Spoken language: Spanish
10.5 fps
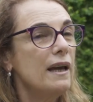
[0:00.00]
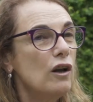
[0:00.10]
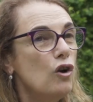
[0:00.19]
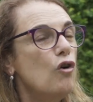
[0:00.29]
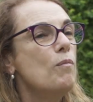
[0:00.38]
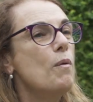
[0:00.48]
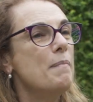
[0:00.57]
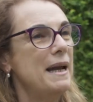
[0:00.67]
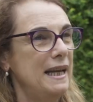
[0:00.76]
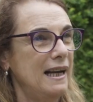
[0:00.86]
en cómo
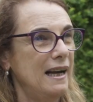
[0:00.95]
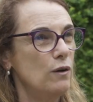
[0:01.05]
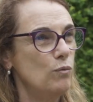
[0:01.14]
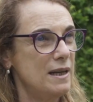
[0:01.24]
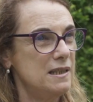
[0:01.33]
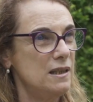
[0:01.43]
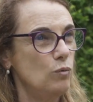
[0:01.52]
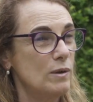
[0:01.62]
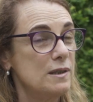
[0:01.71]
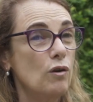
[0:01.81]
manejar una
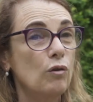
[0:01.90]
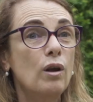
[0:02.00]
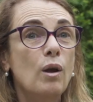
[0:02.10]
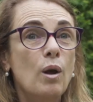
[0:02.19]
situación,